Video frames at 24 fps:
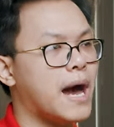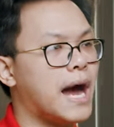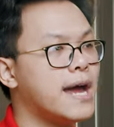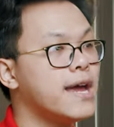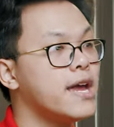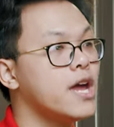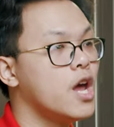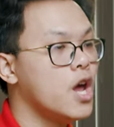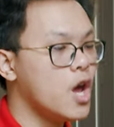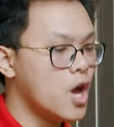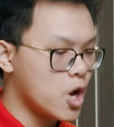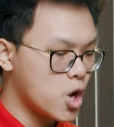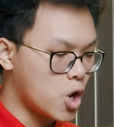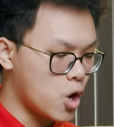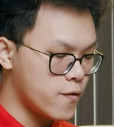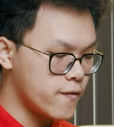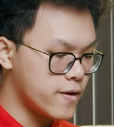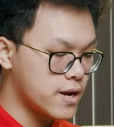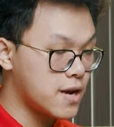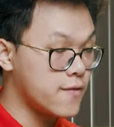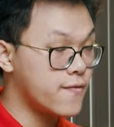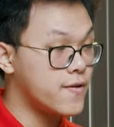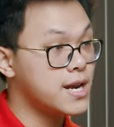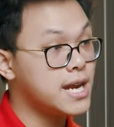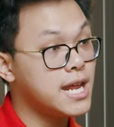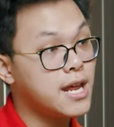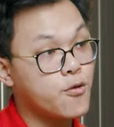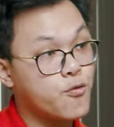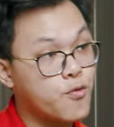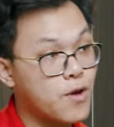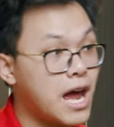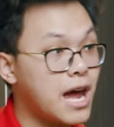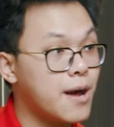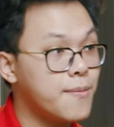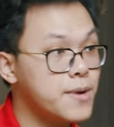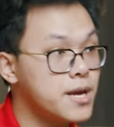mái. Còn về cái vấn đề
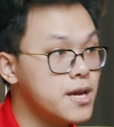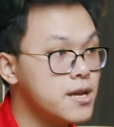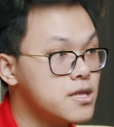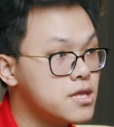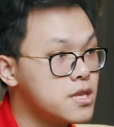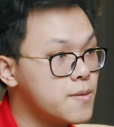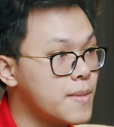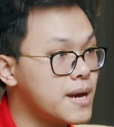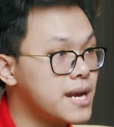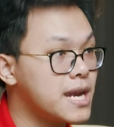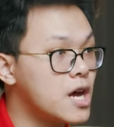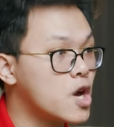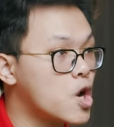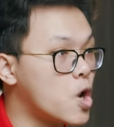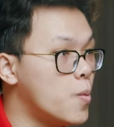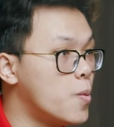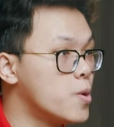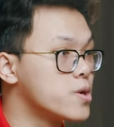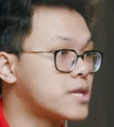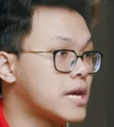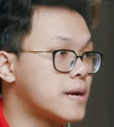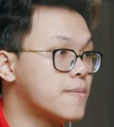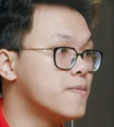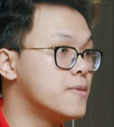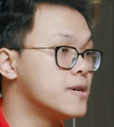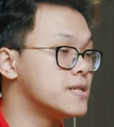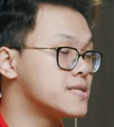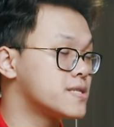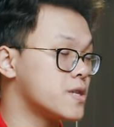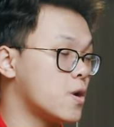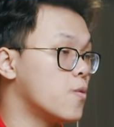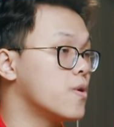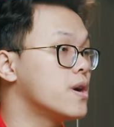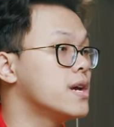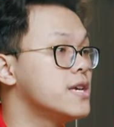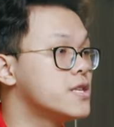RAM ấy, thì bạn đang có một thanh
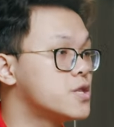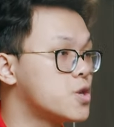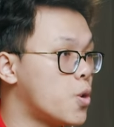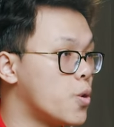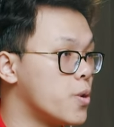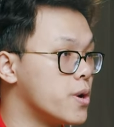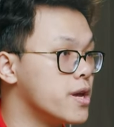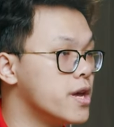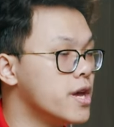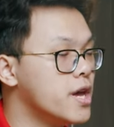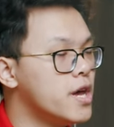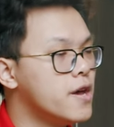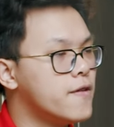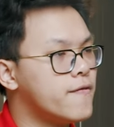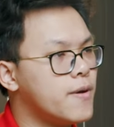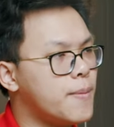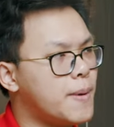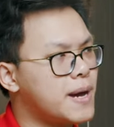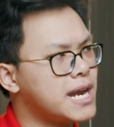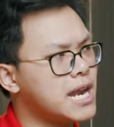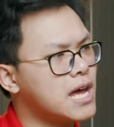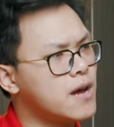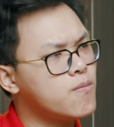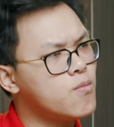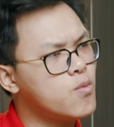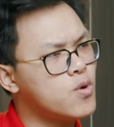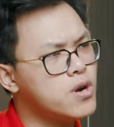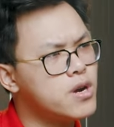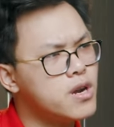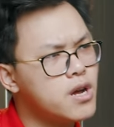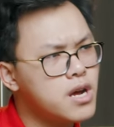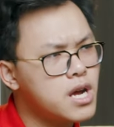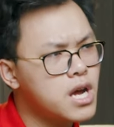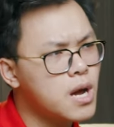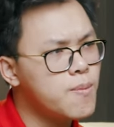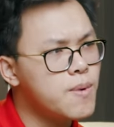16GB rồi và bạn đang muốn
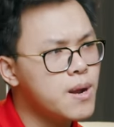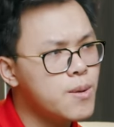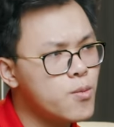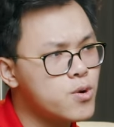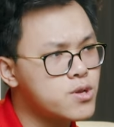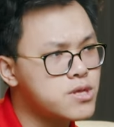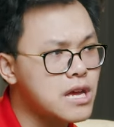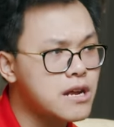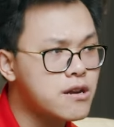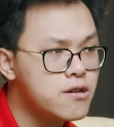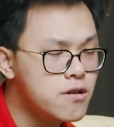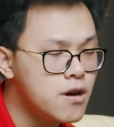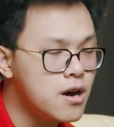nâng cấp lên một thanh